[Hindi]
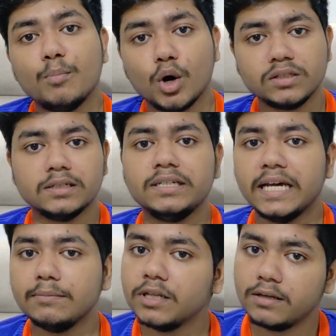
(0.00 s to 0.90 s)
बहुत ज़्यादा
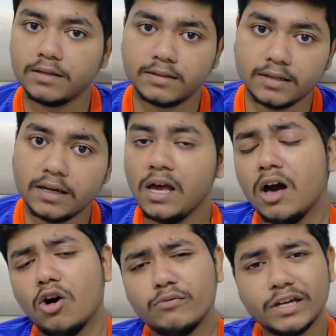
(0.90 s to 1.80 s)
टाइम दे रहे थे
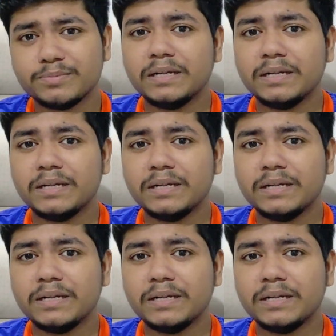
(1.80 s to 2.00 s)
और वो